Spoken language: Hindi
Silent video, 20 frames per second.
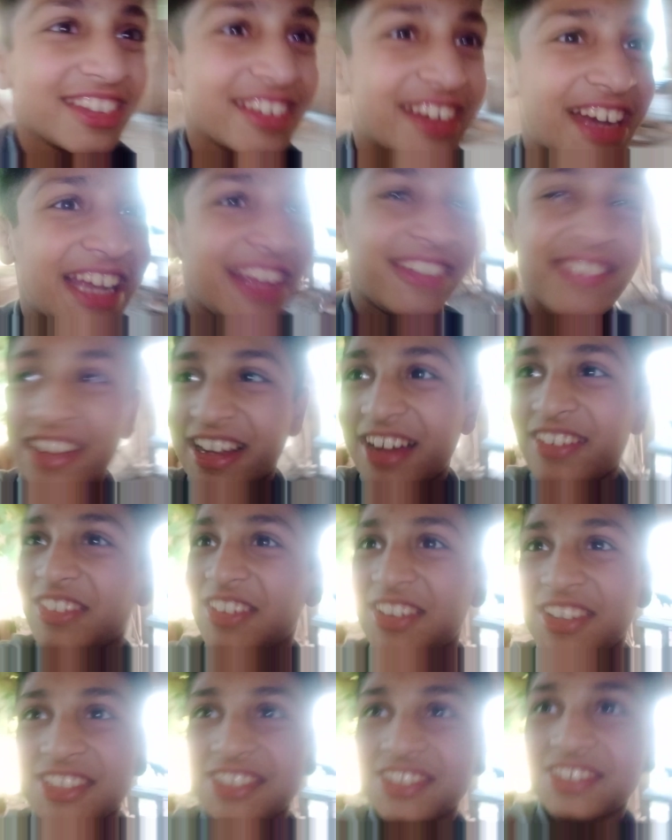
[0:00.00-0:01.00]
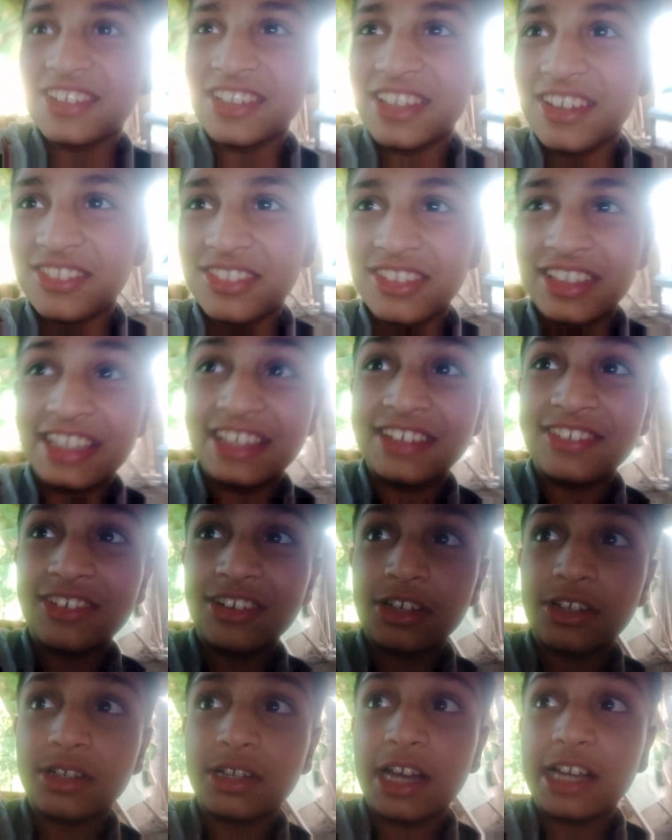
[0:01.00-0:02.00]
तो गाइस मैं काफ़ी खुश हो गया तो
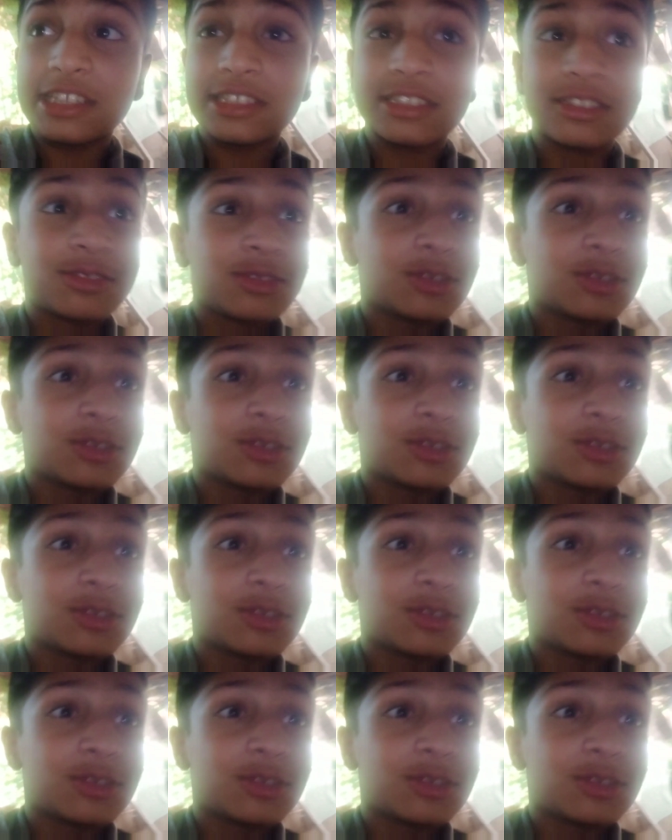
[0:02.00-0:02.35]
क्यों गाइस